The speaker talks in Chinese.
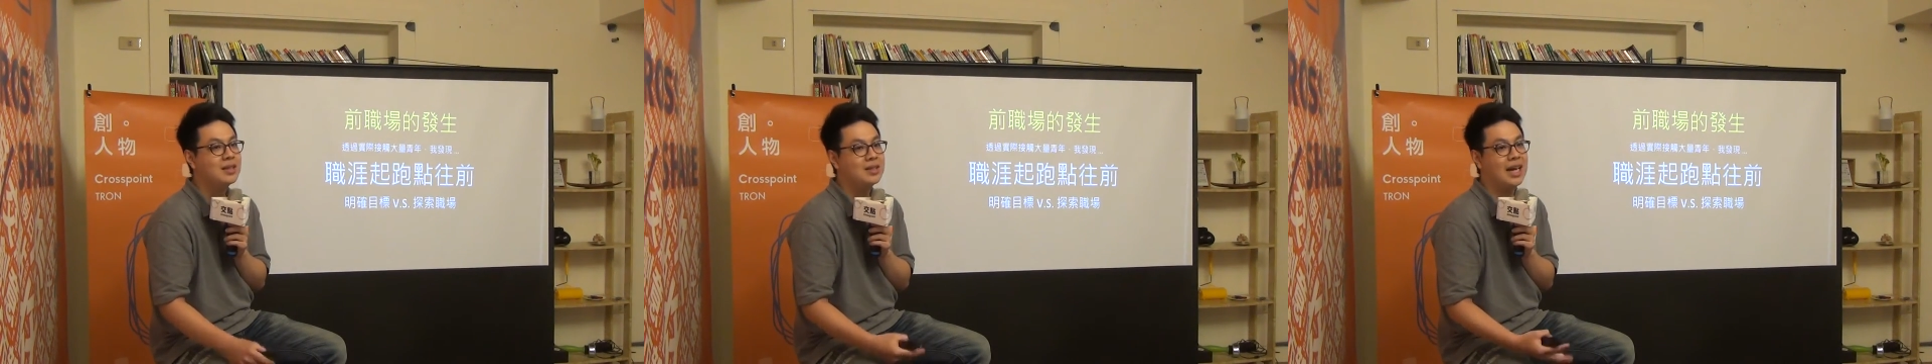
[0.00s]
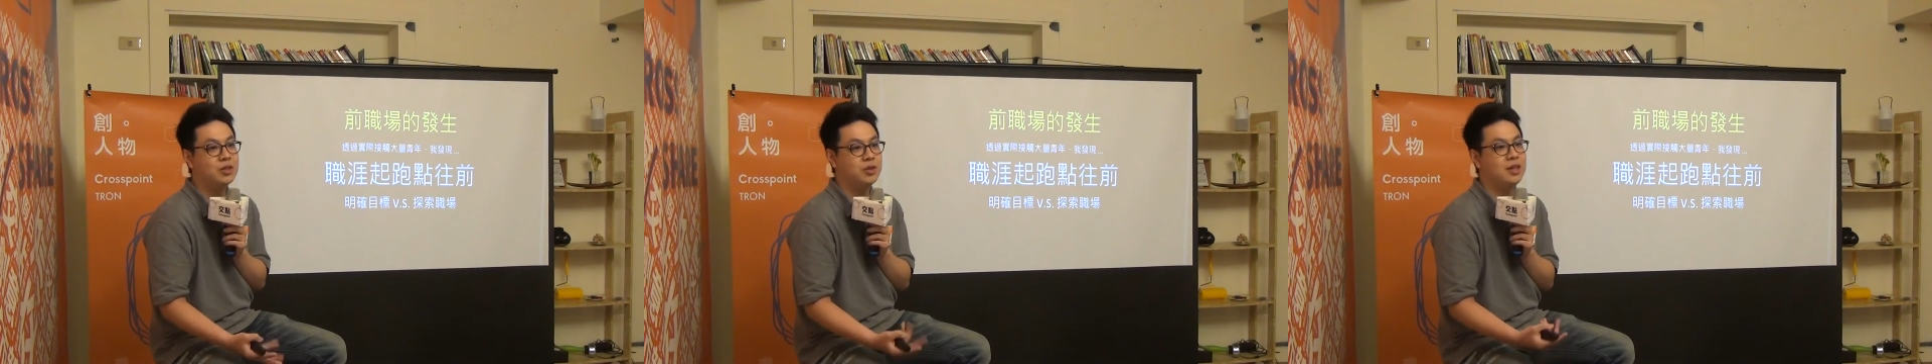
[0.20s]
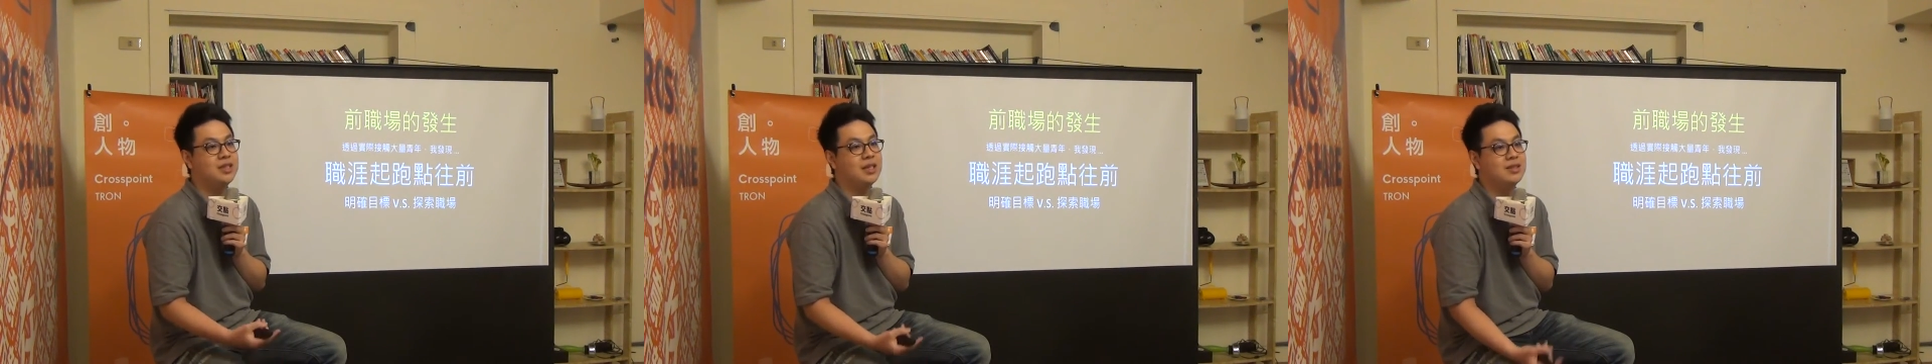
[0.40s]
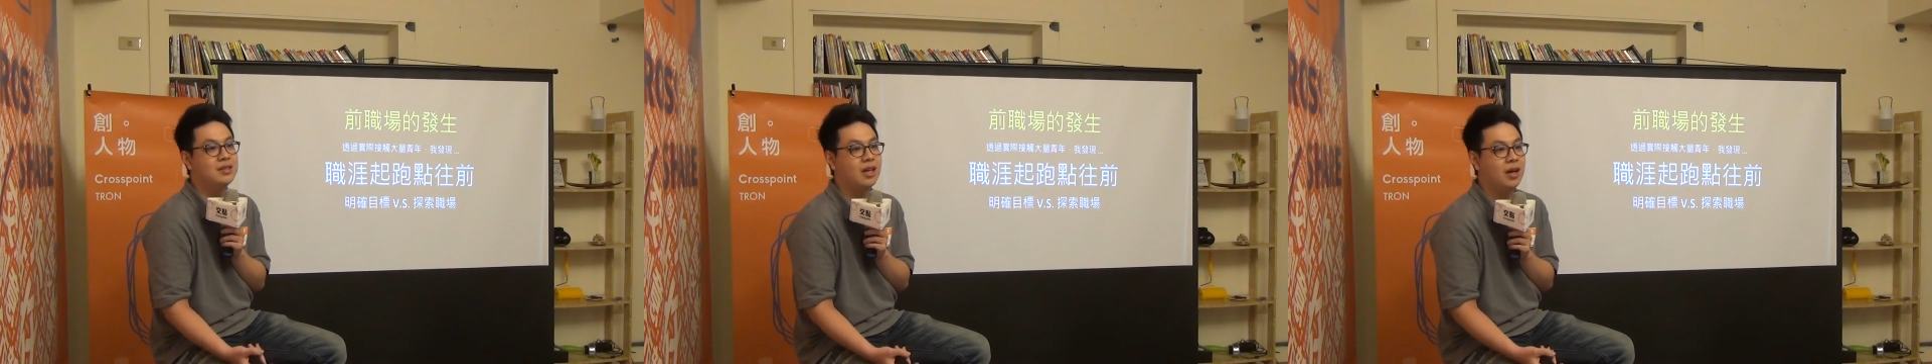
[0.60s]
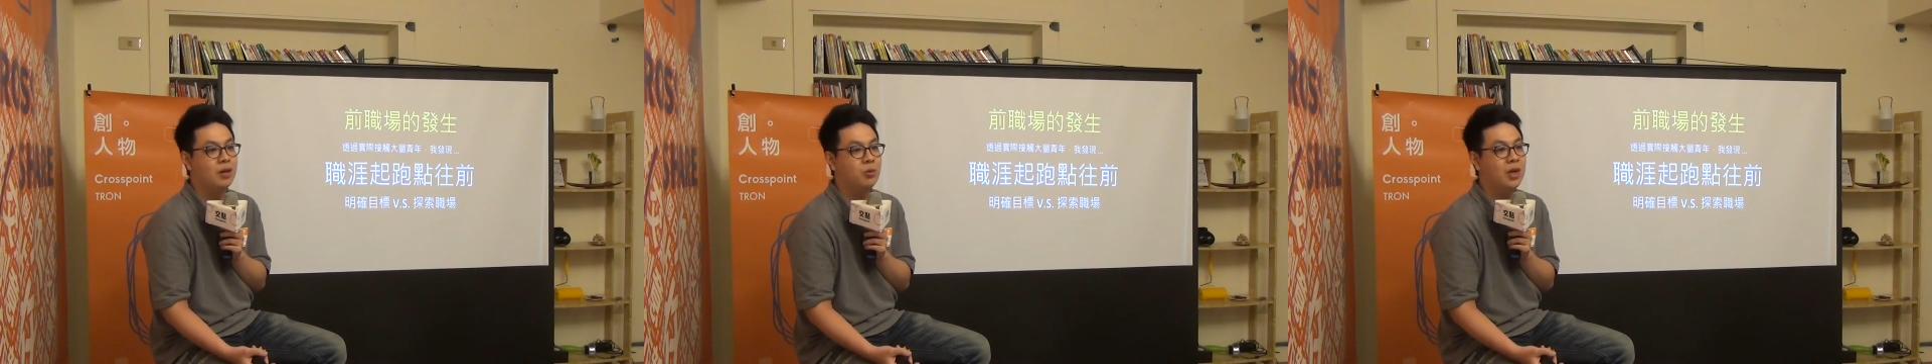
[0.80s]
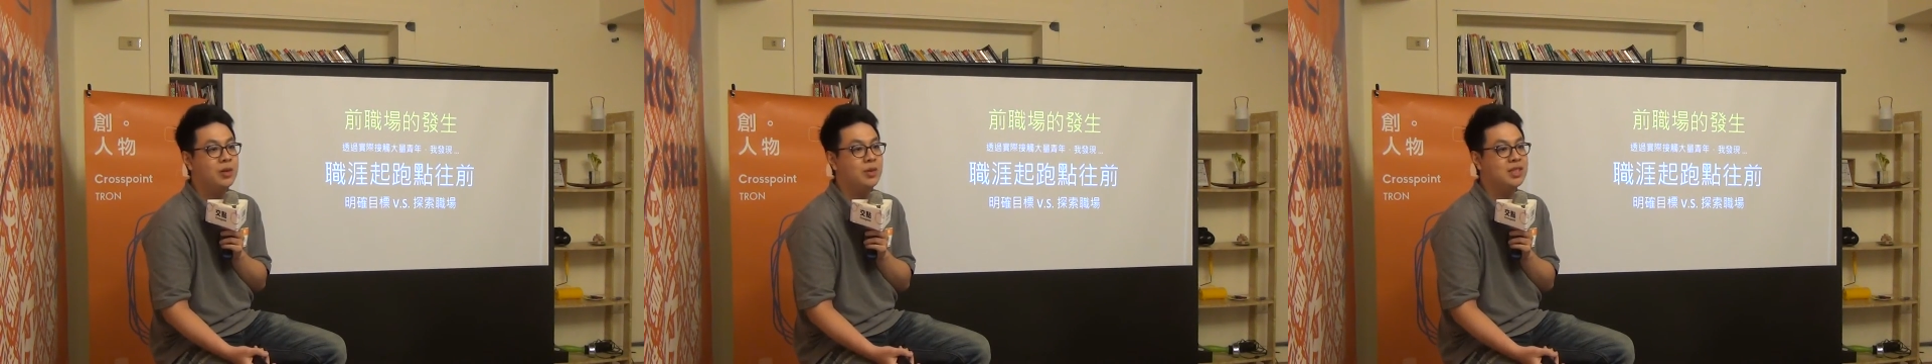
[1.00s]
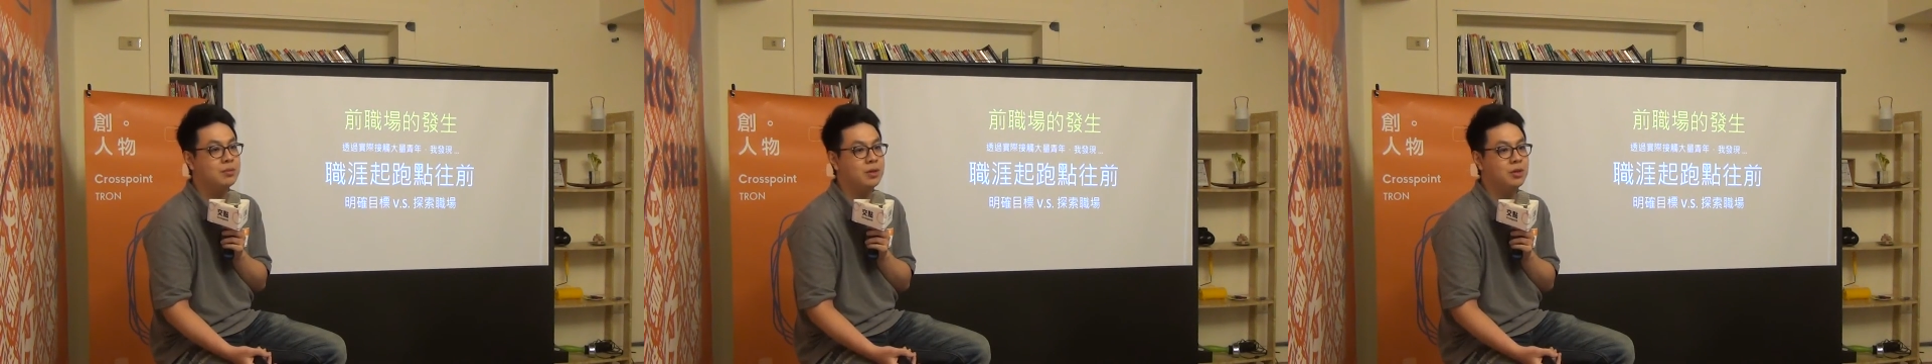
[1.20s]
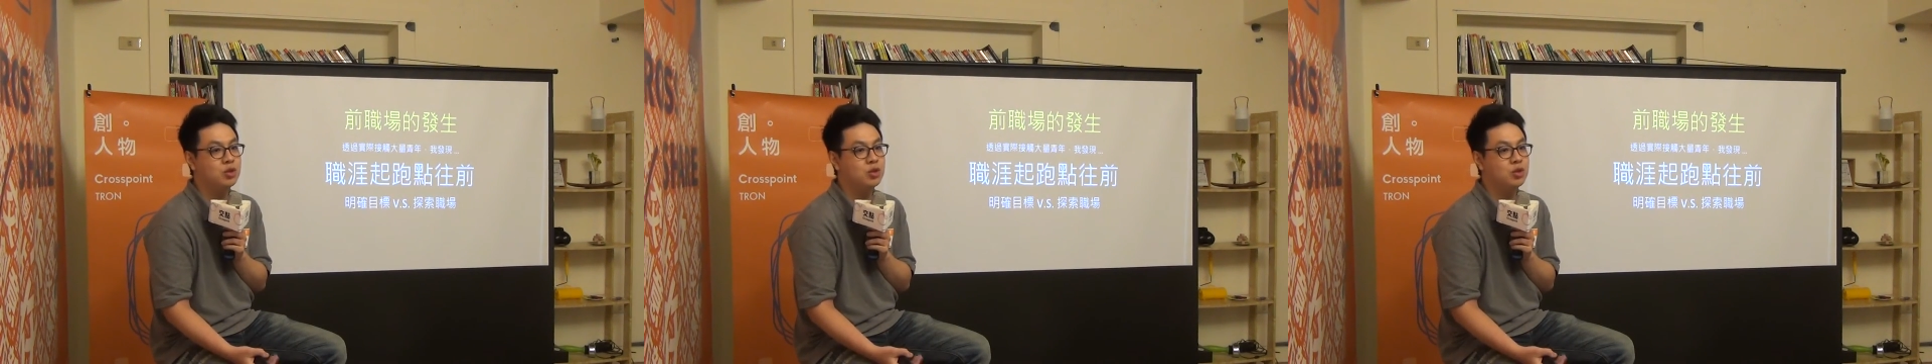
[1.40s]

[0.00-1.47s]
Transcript: 大学要减招，为为什么？